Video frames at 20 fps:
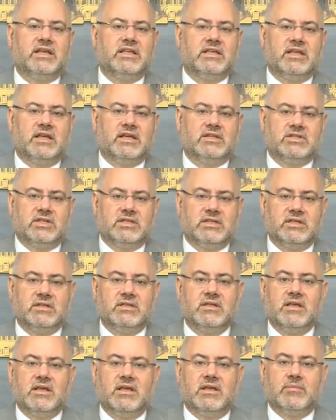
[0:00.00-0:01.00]
أي جديد
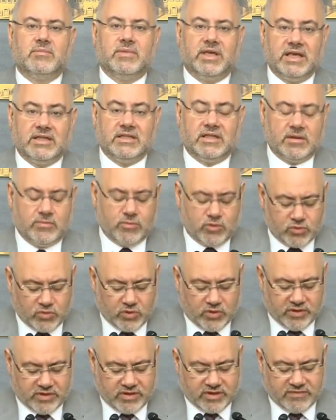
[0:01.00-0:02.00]
بهذا
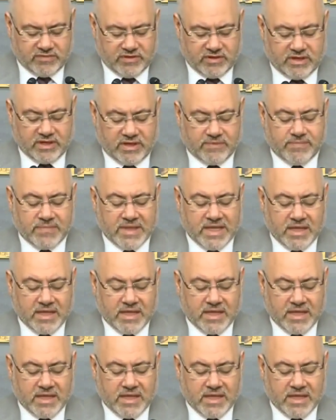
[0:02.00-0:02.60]
الموضوع إذا في داعي